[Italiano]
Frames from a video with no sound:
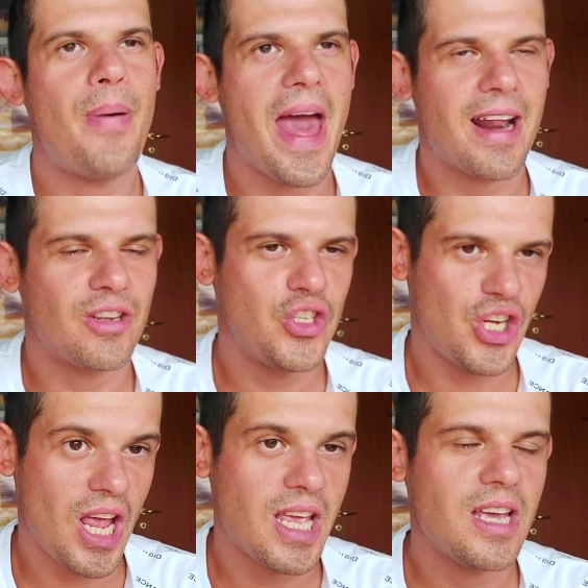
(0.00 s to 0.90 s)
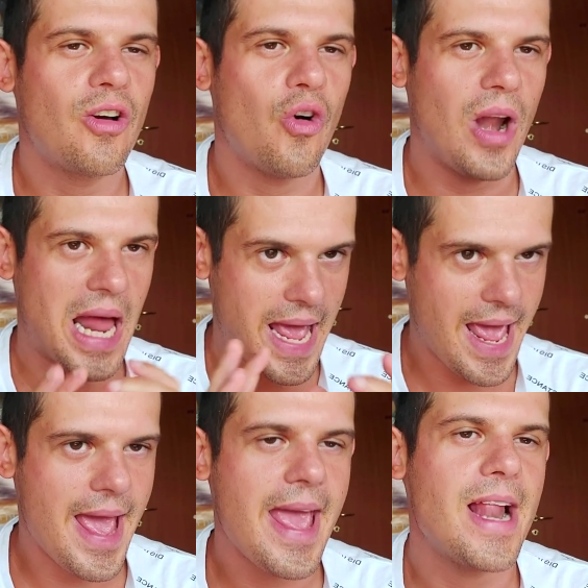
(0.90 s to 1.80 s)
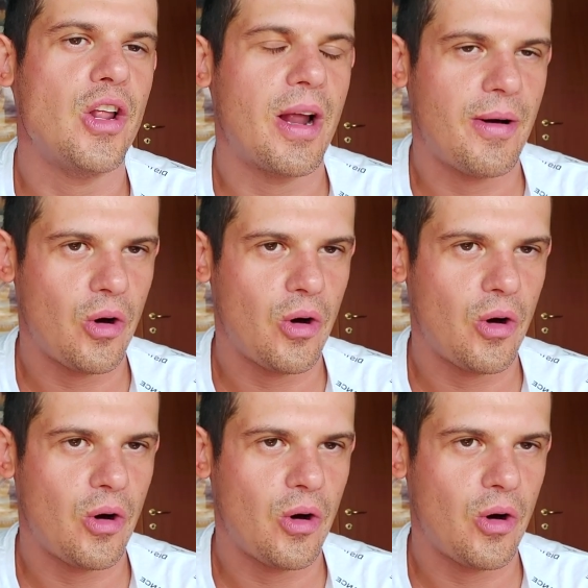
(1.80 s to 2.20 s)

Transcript: Percei con la E e allora